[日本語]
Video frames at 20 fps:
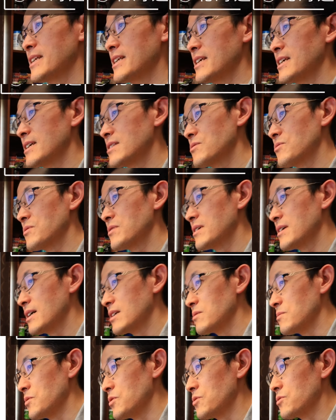エリア特
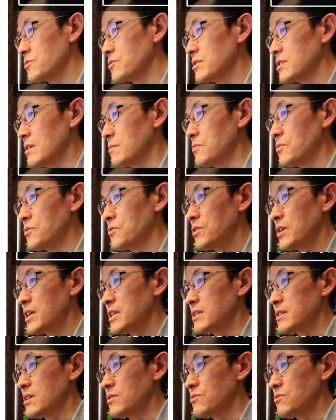化のものとしては網羅
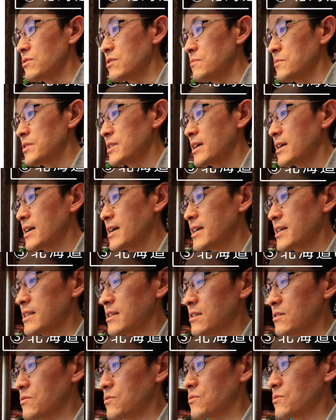率がとても高いと
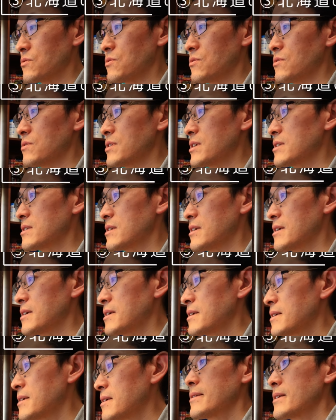いうところですね
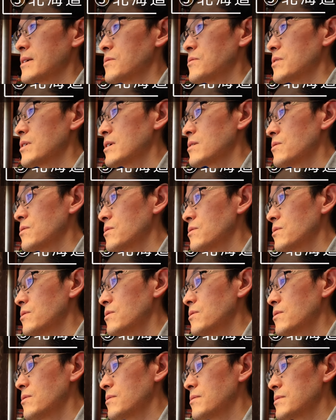でこれここ
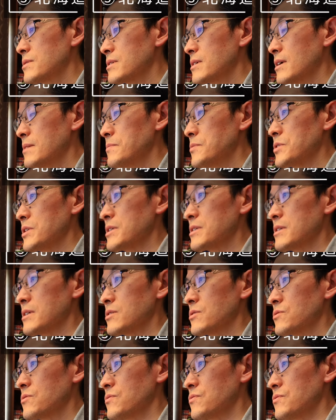の図鑑もですね
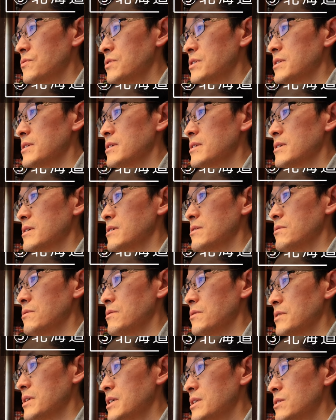ちょっと古いんですけ
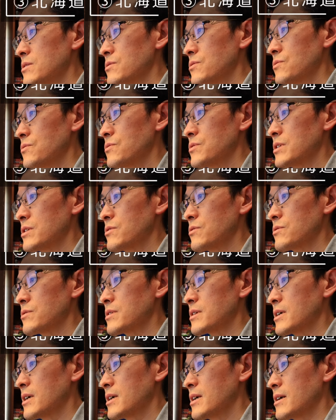どいつどこで撮っ
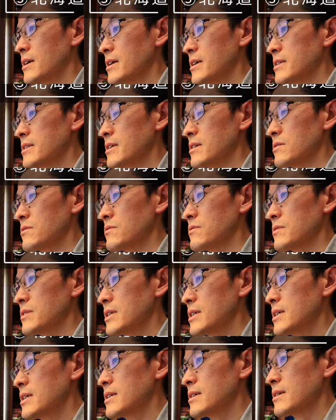たかが書いてあるので